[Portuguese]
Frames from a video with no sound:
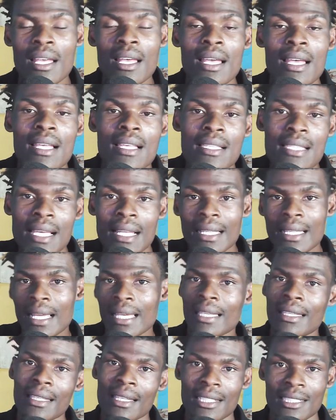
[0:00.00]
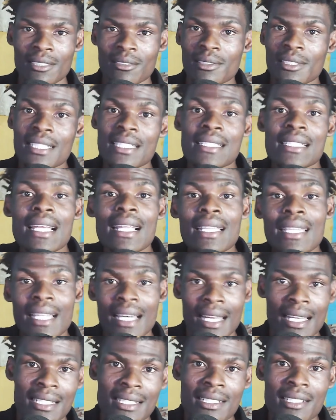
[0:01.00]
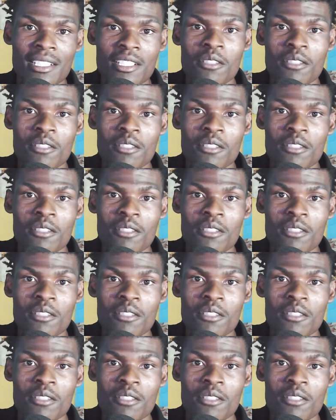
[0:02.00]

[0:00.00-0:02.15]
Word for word: "Senta aí". A gente não diz sentar, a gente diz